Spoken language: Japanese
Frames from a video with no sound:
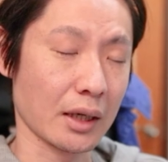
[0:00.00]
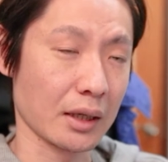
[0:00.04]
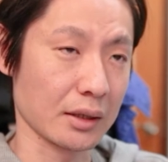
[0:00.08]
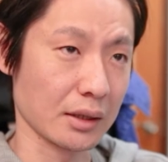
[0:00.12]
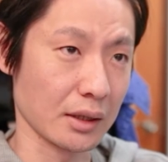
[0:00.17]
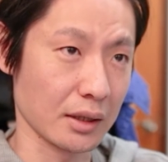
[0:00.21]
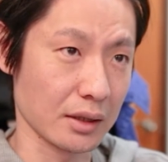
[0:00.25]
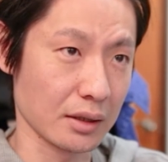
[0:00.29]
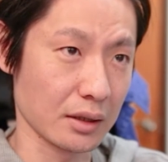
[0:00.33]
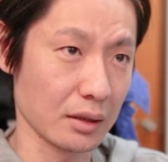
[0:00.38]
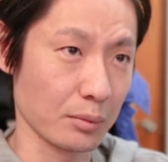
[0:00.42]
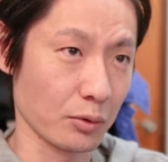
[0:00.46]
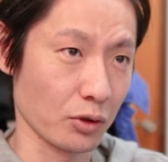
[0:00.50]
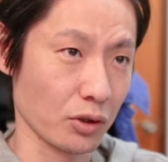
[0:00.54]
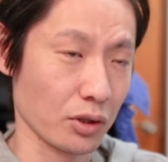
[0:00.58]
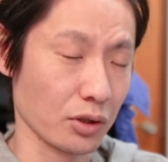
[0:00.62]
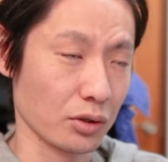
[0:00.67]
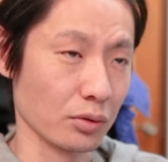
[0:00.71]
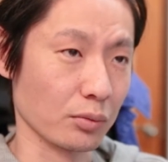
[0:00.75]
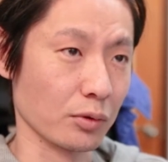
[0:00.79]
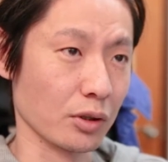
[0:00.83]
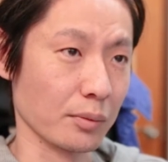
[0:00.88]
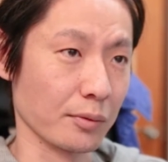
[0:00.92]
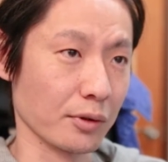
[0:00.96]
えていってもい
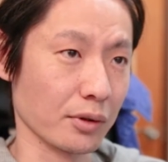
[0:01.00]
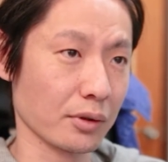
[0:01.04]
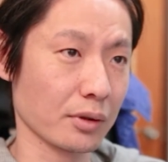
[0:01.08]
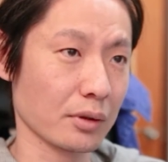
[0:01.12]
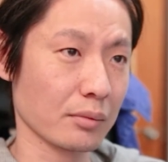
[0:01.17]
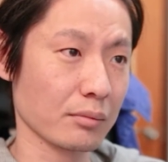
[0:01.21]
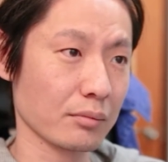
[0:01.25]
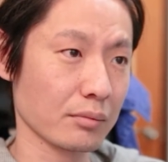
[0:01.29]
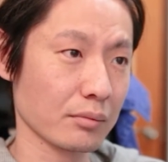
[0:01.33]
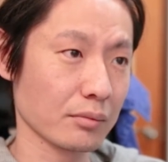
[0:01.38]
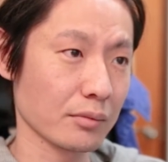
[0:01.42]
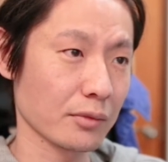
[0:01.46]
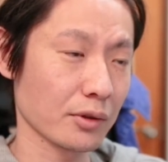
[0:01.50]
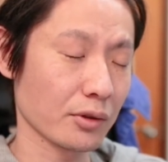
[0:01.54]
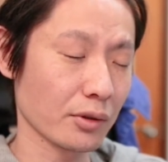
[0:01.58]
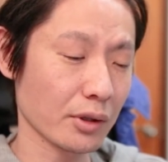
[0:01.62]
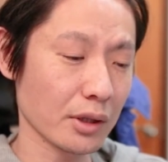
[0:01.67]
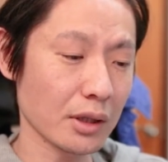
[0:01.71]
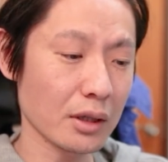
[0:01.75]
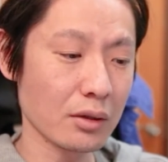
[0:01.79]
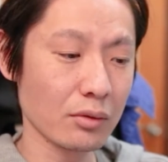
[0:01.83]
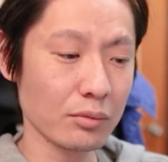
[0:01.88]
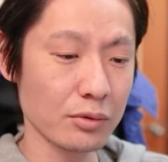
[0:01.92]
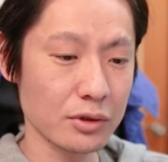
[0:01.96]
いと思います。そ
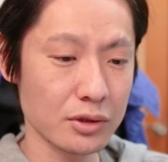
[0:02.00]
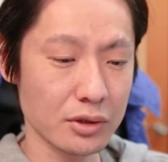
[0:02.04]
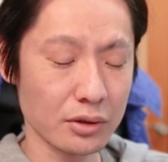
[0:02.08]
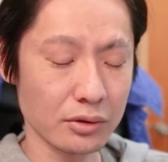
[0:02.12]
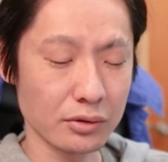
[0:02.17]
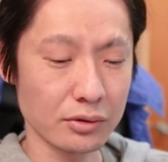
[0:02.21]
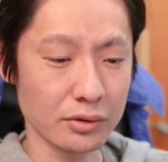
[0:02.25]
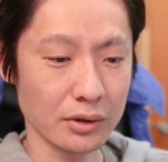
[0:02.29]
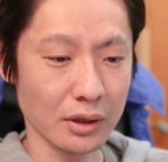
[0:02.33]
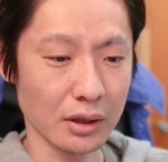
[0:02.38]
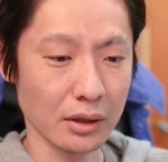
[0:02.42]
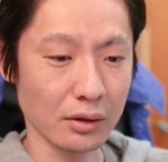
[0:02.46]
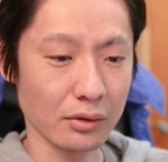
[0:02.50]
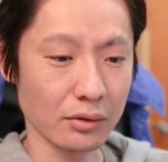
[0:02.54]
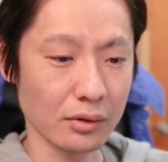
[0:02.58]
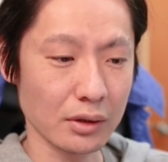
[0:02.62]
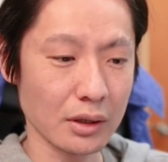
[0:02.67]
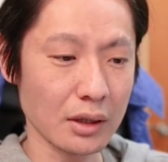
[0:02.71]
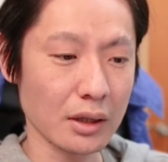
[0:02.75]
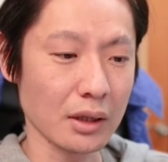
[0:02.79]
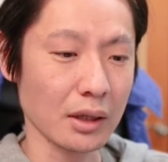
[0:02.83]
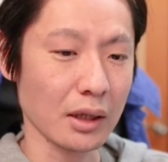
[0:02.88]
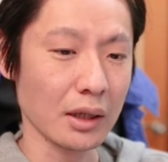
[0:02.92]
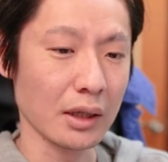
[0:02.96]
れが面白くなるの
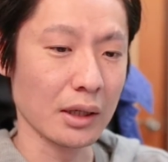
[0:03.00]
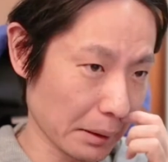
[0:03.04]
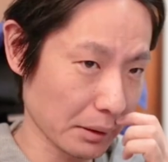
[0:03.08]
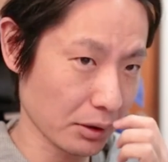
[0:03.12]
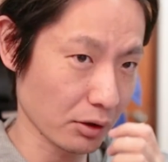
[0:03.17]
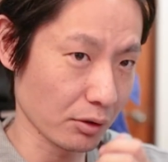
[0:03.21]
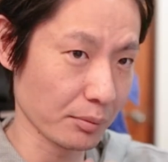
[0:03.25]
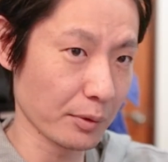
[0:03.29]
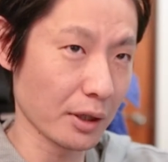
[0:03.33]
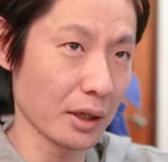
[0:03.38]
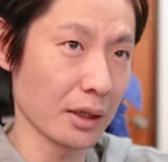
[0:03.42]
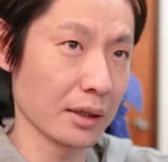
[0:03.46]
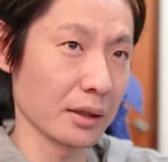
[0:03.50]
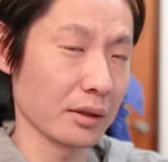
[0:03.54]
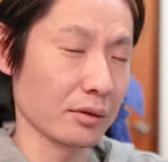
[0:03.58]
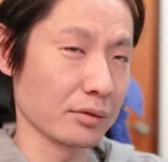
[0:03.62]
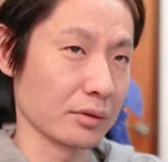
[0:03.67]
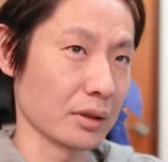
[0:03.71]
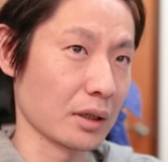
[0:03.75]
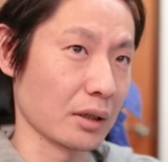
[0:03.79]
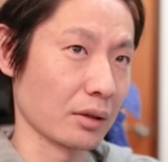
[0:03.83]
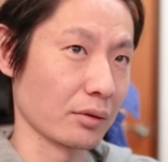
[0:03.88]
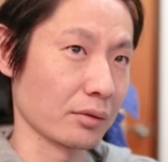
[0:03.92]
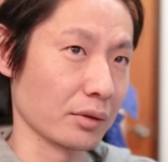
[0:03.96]
かつまらな
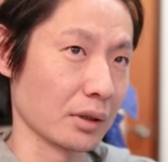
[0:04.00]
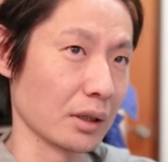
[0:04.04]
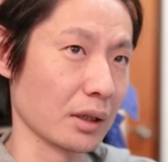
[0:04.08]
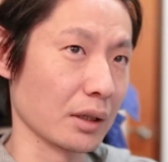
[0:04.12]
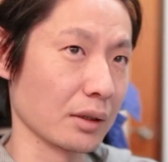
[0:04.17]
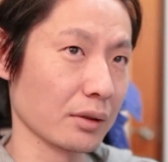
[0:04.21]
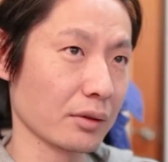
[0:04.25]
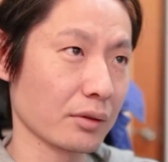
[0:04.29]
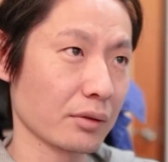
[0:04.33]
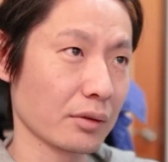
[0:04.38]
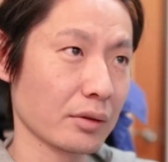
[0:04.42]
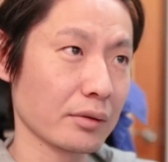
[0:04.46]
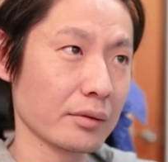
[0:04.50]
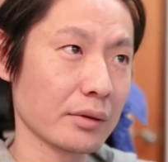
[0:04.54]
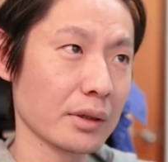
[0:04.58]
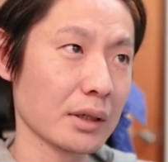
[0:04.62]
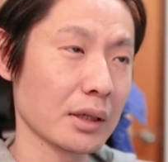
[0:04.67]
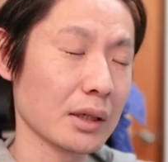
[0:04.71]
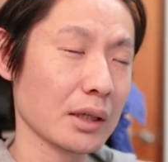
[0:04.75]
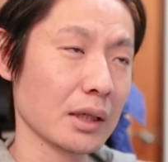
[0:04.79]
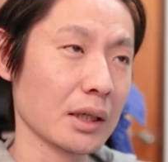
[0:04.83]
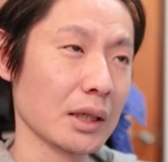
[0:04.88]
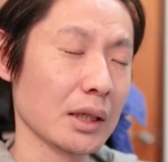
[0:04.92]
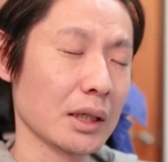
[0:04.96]
くなるのか、それ
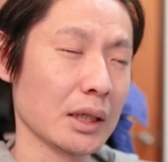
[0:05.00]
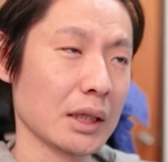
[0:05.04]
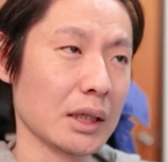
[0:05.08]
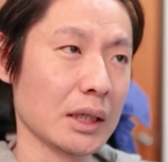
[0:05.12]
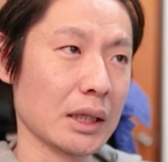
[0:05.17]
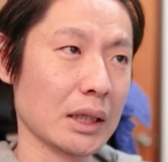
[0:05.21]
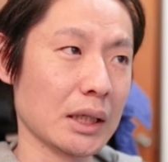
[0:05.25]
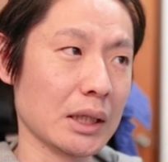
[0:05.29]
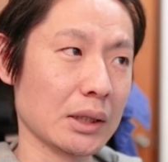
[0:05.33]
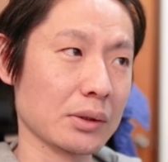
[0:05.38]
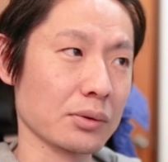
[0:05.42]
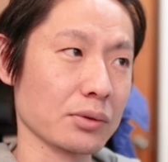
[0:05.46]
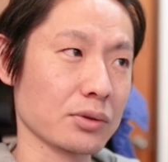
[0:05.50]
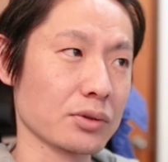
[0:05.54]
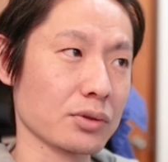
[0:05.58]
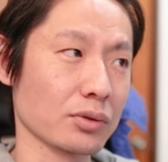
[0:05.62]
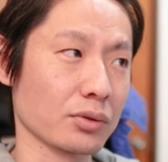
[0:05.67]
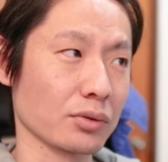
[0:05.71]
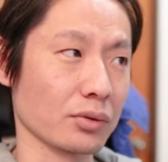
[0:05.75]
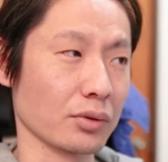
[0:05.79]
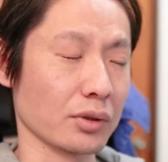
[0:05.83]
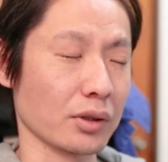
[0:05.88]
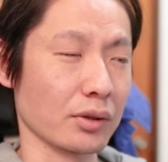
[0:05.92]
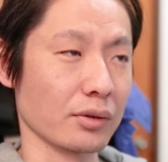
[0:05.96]
はちょっ
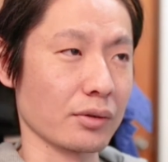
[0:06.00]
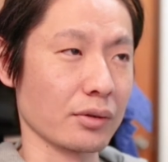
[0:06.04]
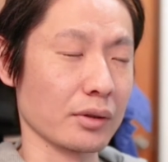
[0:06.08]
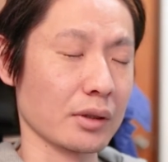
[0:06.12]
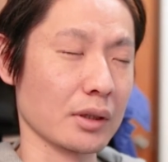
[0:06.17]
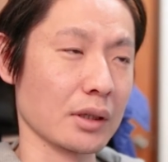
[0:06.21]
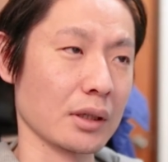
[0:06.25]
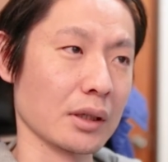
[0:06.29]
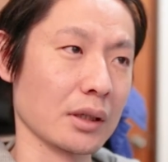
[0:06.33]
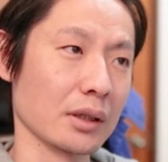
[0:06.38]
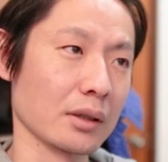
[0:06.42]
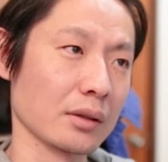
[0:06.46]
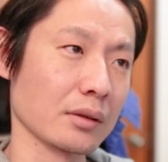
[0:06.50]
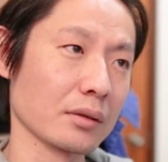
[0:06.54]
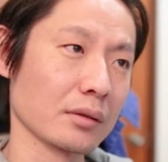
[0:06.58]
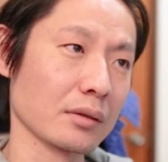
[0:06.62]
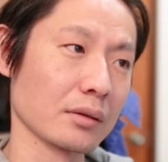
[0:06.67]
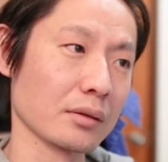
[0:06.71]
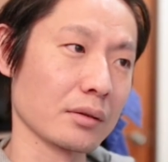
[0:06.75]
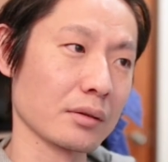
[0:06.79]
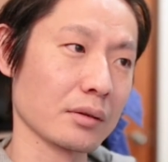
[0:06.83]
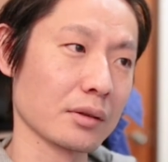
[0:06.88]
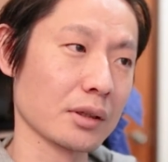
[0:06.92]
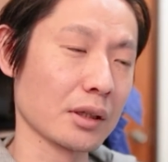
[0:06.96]
とですね、
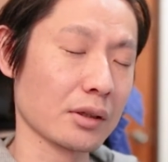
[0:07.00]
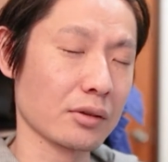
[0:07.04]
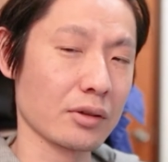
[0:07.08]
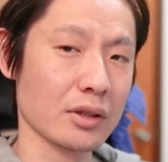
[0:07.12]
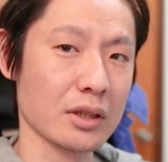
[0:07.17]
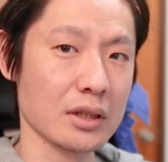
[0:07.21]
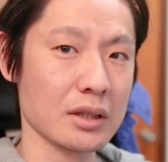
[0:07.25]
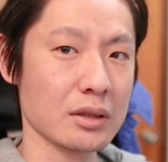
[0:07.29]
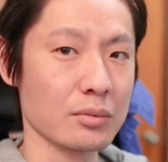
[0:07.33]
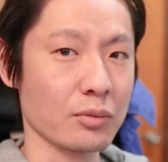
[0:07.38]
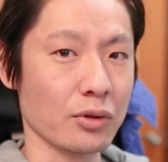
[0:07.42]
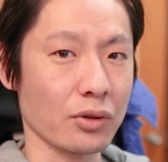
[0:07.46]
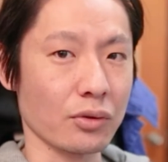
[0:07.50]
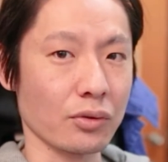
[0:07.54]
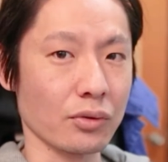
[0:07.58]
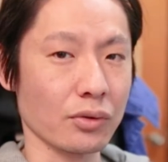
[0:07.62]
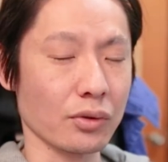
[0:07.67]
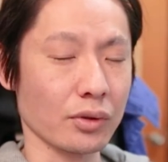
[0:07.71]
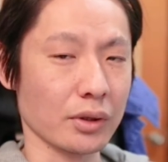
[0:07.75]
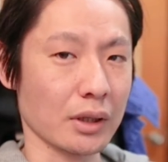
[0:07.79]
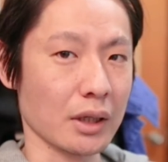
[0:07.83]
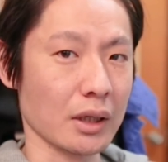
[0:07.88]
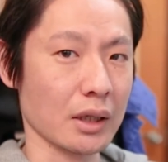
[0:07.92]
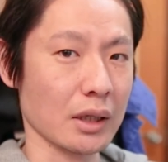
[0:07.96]
作品にもよる
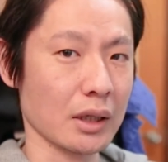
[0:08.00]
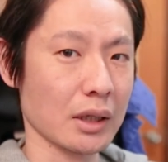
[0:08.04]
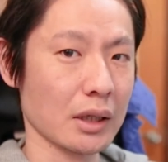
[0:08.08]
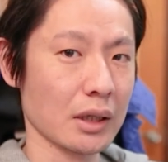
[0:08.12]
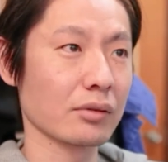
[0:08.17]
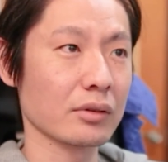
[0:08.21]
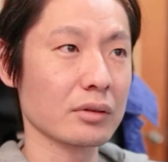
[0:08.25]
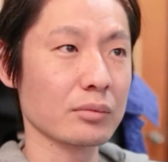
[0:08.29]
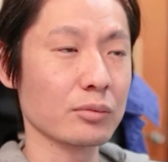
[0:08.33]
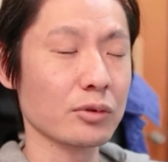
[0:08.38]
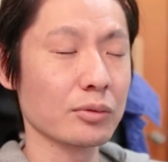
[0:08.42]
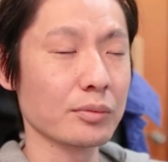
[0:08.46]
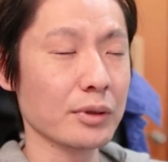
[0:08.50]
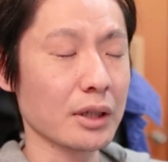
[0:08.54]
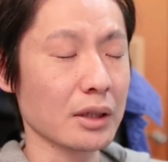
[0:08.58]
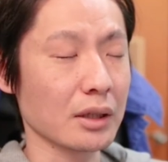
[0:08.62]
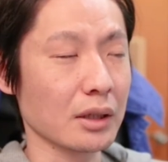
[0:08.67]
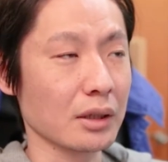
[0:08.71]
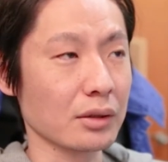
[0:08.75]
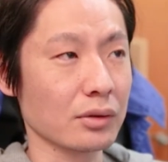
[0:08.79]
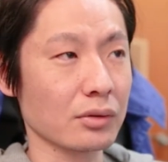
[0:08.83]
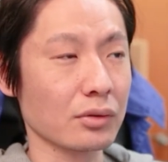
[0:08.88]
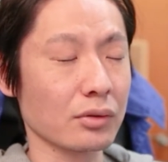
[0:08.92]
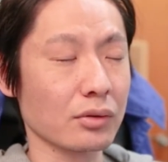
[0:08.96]
ので、それもまあ
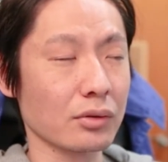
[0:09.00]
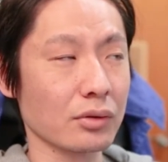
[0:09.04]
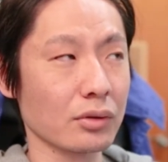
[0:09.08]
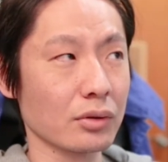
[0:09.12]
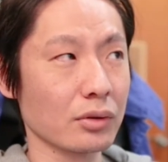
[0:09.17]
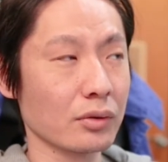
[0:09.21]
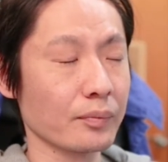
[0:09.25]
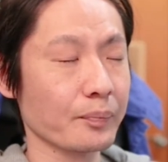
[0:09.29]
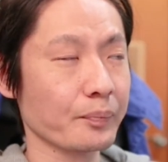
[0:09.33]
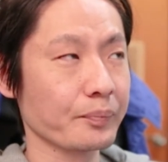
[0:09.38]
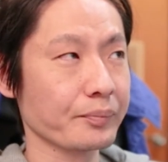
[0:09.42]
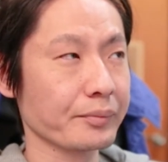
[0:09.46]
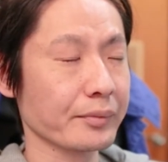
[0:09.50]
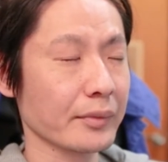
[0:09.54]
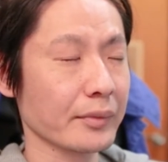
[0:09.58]
監督の